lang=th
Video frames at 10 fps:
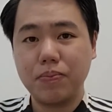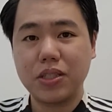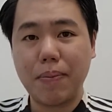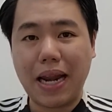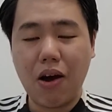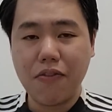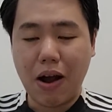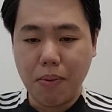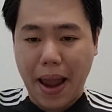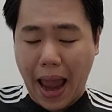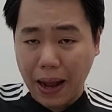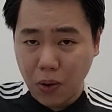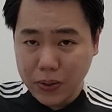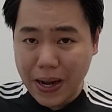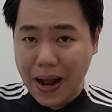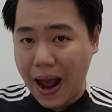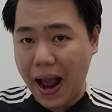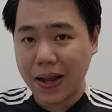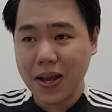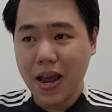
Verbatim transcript: จะไปเล่าให้ฟังว่าแผนของเทนฮาก